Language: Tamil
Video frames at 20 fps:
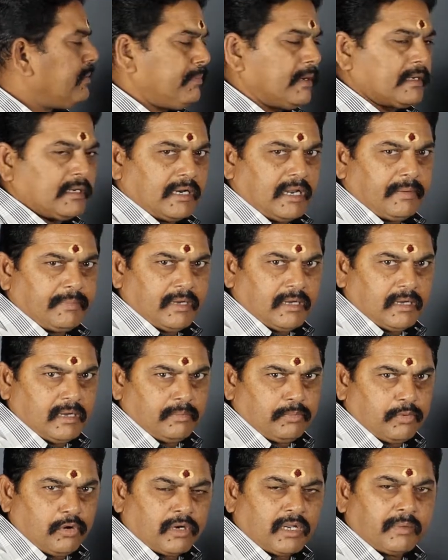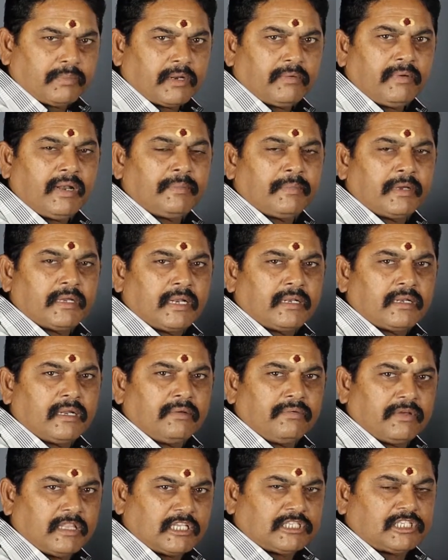பட் நம்ம போன பிறவில் நம்ம என்ன
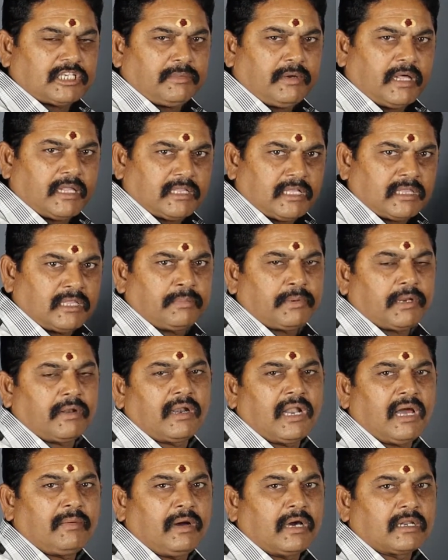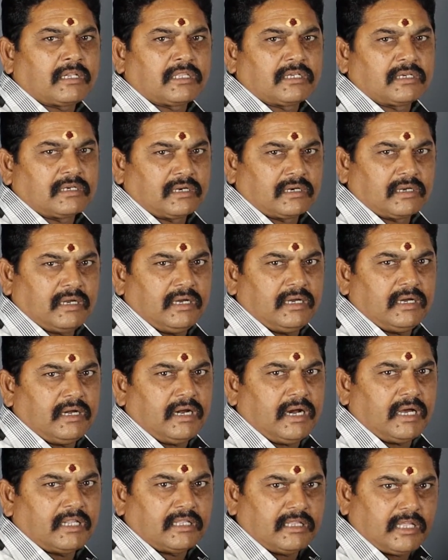விதைச்சோமோ அதை இந்த பிறகு நாம் அறுத்துக்கிட்டு இருக்கோம்
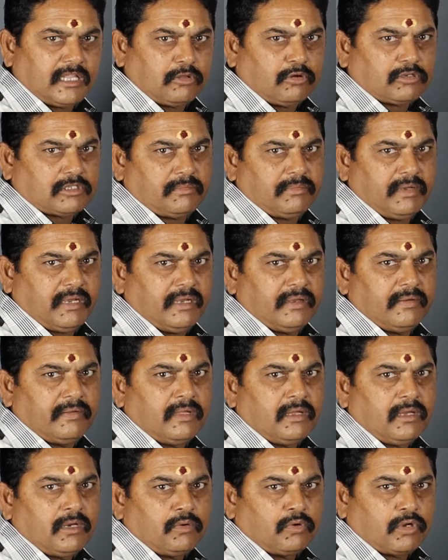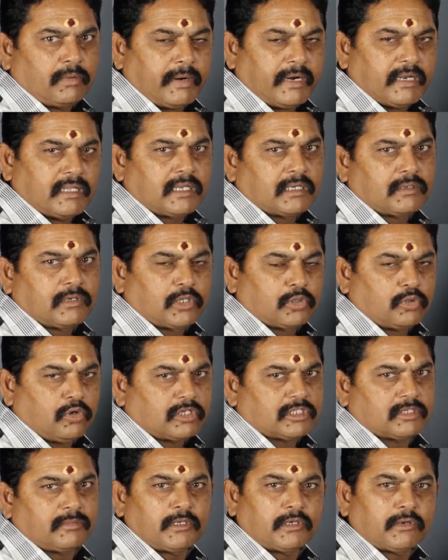அதுதான் தோஷமே ஒரு மனிதனுக்கு ஒரு
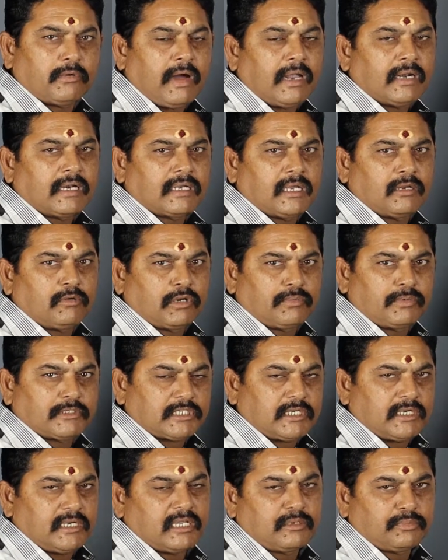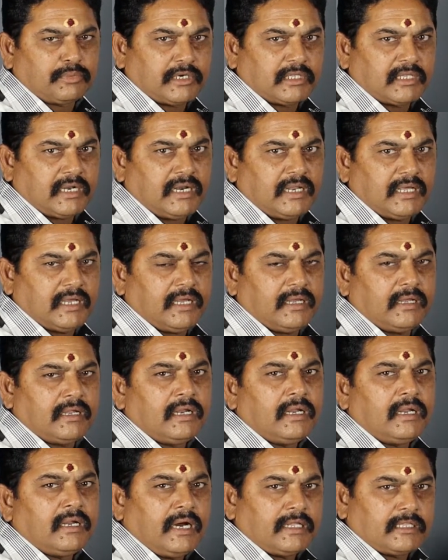தோஷம்னு ஒரு வாழ்க்கையில் ஒரு விஷயம் ஏற்படுறதுனால
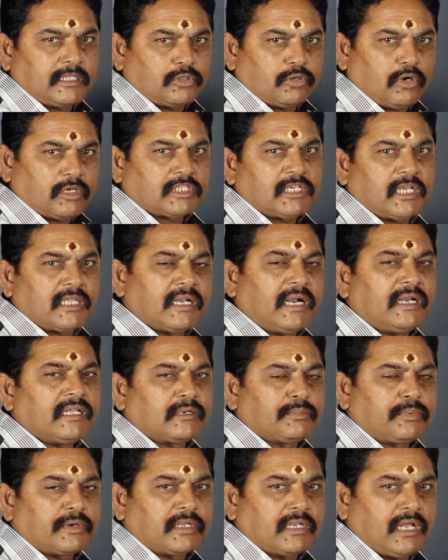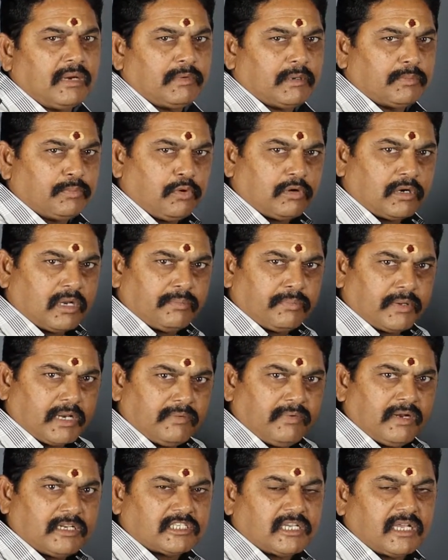அந்த தோசை எதனால் ஏற்படுது நம்ம போன
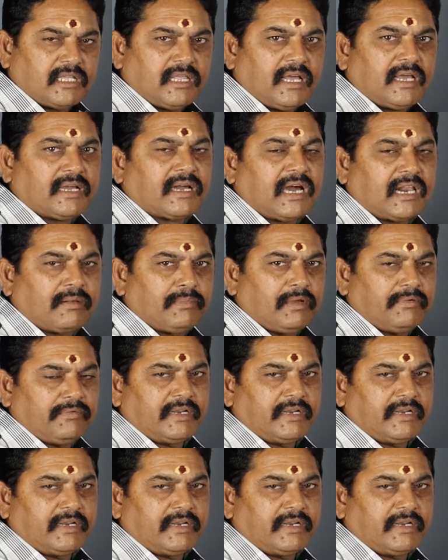பிறவில் செய்த கர்ம